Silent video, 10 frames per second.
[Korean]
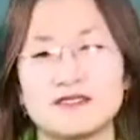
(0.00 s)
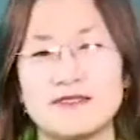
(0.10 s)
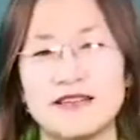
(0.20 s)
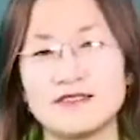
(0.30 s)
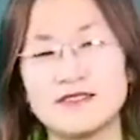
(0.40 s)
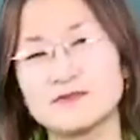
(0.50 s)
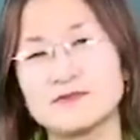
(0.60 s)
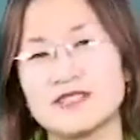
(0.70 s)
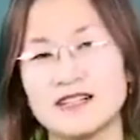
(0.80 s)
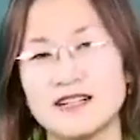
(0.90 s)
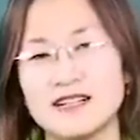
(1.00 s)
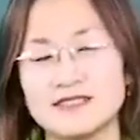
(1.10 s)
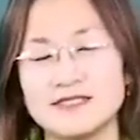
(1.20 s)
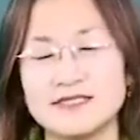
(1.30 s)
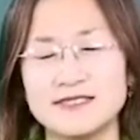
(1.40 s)
안녕하십니까.
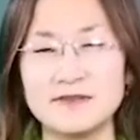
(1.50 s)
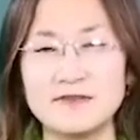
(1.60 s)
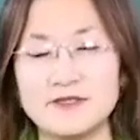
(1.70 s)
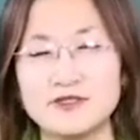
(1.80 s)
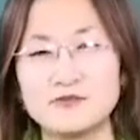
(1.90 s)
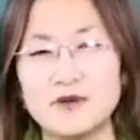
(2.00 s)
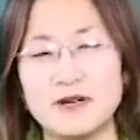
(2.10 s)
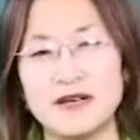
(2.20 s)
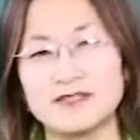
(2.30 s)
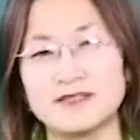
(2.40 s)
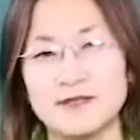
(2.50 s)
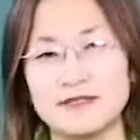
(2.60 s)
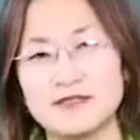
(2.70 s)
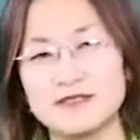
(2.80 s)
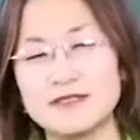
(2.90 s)
CCM 반주법 강의를
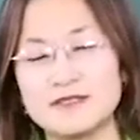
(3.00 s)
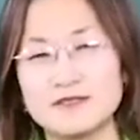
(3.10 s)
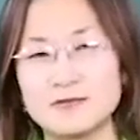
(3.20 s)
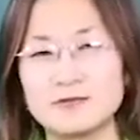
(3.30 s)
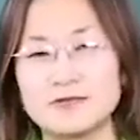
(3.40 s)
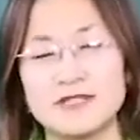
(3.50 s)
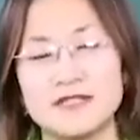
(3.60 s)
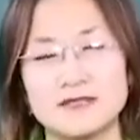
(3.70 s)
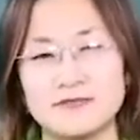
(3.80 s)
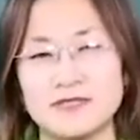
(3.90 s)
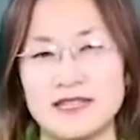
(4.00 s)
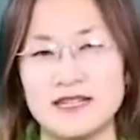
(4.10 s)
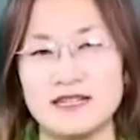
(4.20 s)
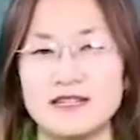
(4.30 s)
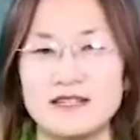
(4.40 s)
맡게 된 오세란입니다.
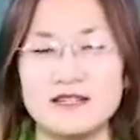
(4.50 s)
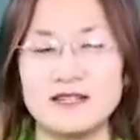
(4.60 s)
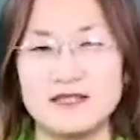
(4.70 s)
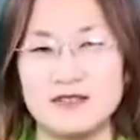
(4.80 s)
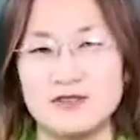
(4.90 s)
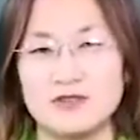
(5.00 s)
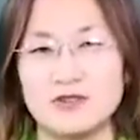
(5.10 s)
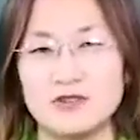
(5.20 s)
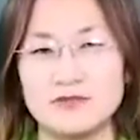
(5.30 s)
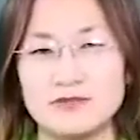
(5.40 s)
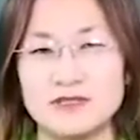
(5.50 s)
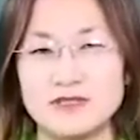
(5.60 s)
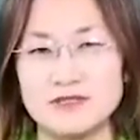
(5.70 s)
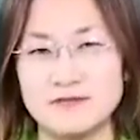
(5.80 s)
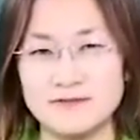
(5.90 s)

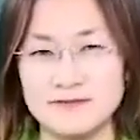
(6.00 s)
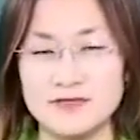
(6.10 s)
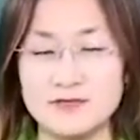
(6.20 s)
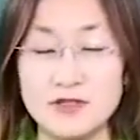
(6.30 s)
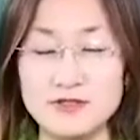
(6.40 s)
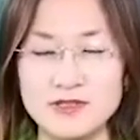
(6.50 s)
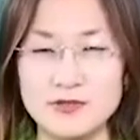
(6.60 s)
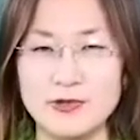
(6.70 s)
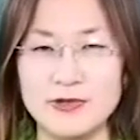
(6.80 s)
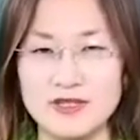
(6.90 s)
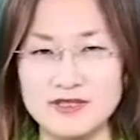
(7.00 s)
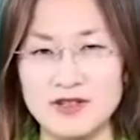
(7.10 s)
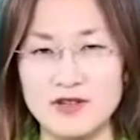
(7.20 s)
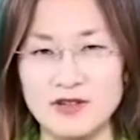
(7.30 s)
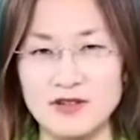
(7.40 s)
여러분들 지금 현재
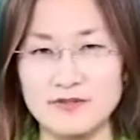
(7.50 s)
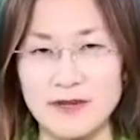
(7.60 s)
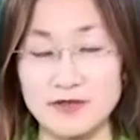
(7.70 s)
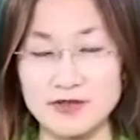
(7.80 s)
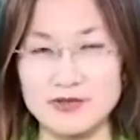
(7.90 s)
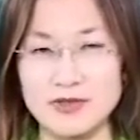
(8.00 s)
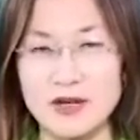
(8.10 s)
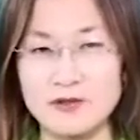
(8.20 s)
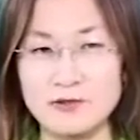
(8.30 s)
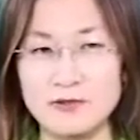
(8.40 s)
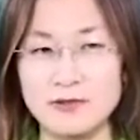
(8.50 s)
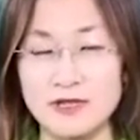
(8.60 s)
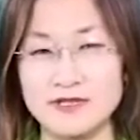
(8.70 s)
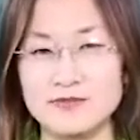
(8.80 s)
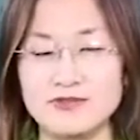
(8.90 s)
교회에서 반주를 하고
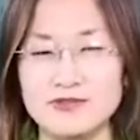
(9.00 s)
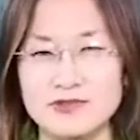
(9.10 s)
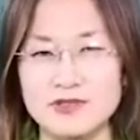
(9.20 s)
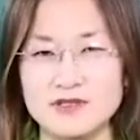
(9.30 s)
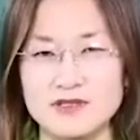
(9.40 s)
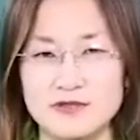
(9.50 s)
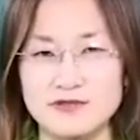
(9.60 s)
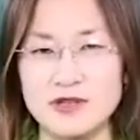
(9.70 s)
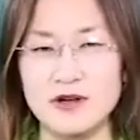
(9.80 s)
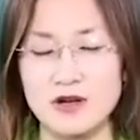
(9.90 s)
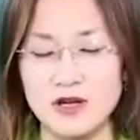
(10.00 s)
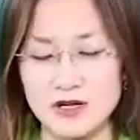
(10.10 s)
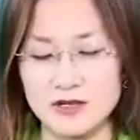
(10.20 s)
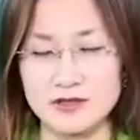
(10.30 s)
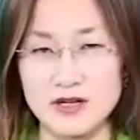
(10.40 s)
계신 분들도 계시겠고요.
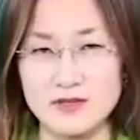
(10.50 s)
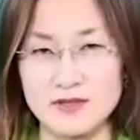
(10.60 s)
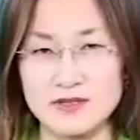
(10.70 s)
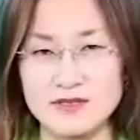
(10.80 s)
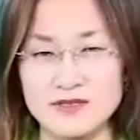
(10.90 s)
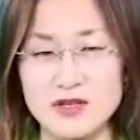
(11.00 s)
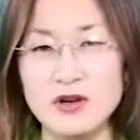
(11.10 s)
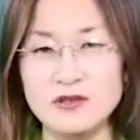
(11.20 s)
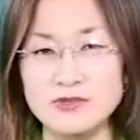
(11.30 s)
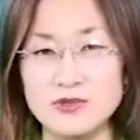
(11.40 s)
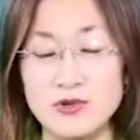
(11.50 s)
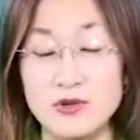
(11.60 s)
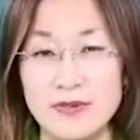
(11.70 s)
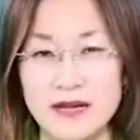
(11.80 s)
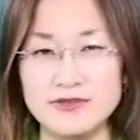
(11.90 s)
그 다음에 이제 처음으로
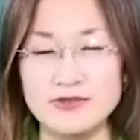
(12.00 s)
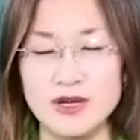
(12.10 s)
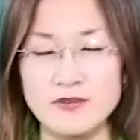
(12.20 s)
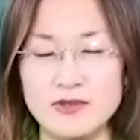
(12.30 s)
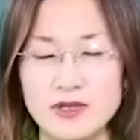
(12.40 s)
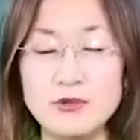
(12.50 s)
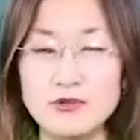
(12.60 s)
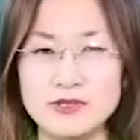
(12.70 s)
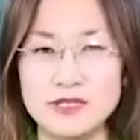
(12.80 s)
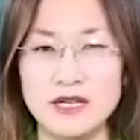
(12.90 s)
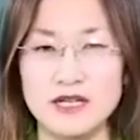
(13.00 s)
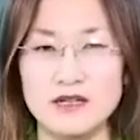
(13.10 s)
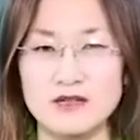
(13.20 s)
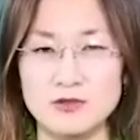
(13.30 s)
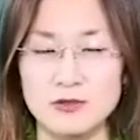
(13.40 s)
반주를 한번
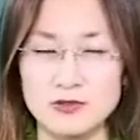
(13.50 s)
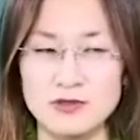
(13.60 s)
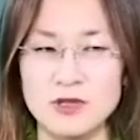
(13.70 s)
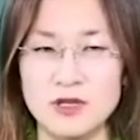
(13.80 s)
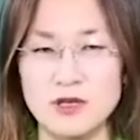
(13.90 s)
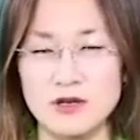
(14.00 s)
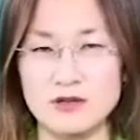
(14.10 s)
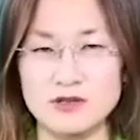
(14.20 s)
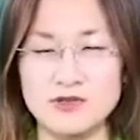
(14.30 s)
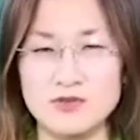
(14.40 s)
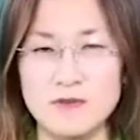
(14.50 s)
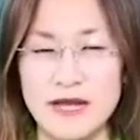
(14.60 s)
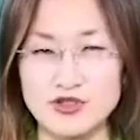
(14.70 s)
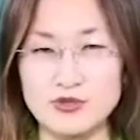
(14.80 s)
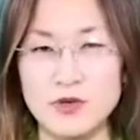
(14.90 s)
해보고자 또는 기존
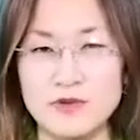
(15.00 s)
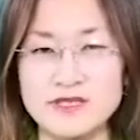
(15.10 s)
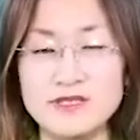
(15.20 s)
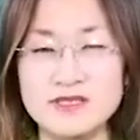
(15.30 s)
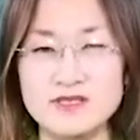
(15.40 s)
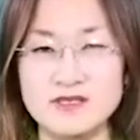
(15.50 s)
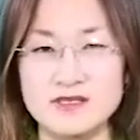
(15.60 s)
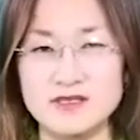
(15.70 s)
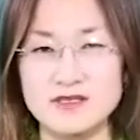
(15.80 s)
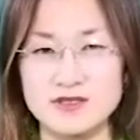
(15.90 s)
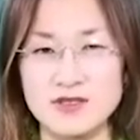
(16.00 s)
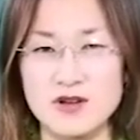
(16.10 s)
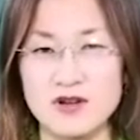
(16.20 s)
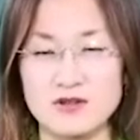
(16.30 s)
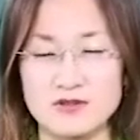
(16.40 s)
반주법의 실증을
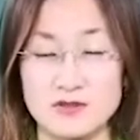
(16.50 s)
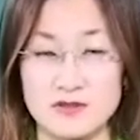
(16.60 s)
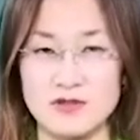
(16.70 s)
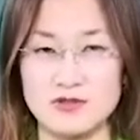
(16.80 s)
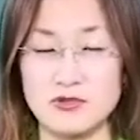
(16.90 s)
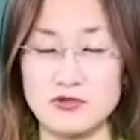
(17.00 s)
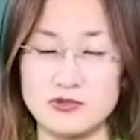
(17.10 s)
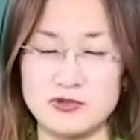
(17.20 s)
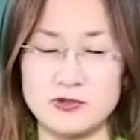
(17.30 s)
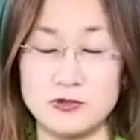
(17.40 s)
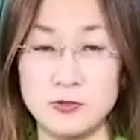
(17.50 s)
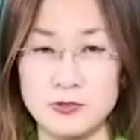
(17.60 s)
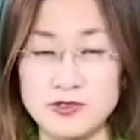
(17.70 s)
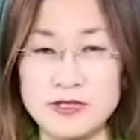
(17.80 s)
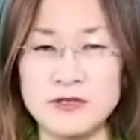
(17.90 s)
느끼셔서 좀
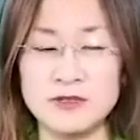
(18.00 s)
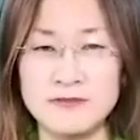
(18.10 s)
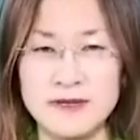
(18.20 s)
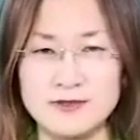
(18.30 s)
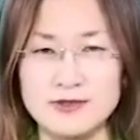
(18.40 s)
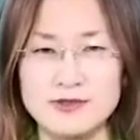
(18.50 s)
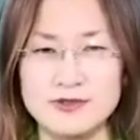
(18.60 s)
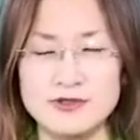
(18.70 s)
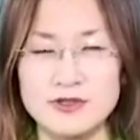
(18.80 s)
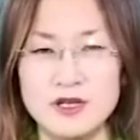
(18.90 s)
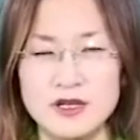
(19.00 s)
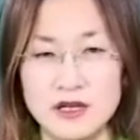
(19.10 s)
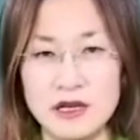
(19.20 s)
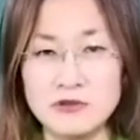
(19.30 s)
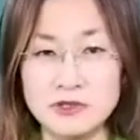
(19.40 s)
더 세련된 반주를
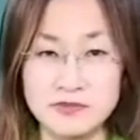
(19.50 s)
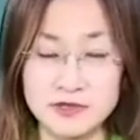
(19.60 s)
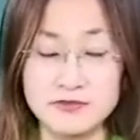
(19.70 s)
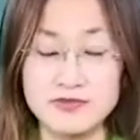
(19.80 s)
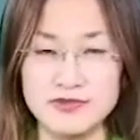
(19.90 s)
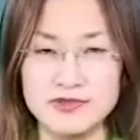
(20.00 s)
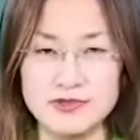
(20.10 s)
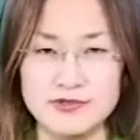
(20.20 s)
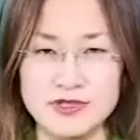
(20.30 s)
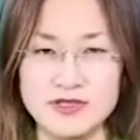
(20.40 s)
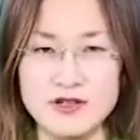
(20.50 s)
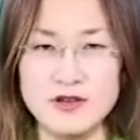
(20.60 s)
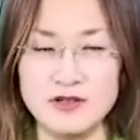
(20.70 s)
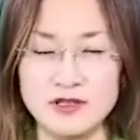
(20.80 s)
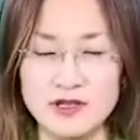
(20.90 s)
하고 싶으신 분들을
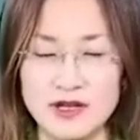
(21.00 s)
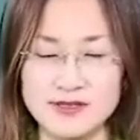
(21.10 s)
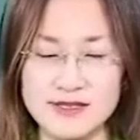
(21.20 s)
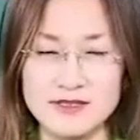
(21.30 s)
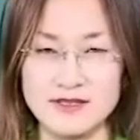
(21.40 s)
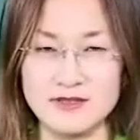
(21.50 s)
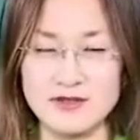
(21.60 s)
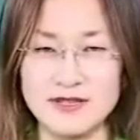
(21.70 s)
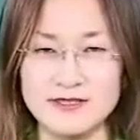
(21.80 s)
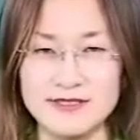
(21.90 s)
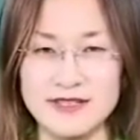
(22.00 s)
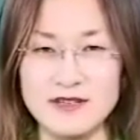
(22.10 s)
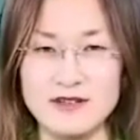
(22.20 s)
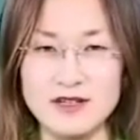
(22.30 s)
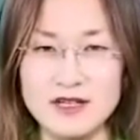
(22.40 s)
위해서 이 강좌를
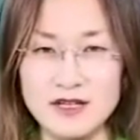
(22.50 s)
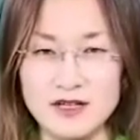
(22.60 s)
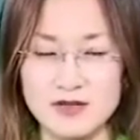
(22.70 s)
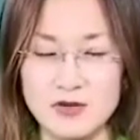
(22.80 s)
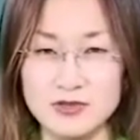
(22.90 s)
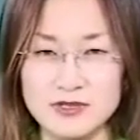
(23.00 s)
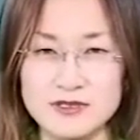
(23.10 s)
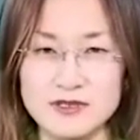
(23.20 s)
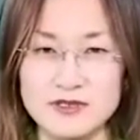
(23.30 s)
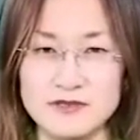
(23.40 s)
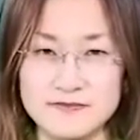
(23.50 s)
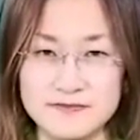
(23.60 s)
개설하였는데요. 오늘은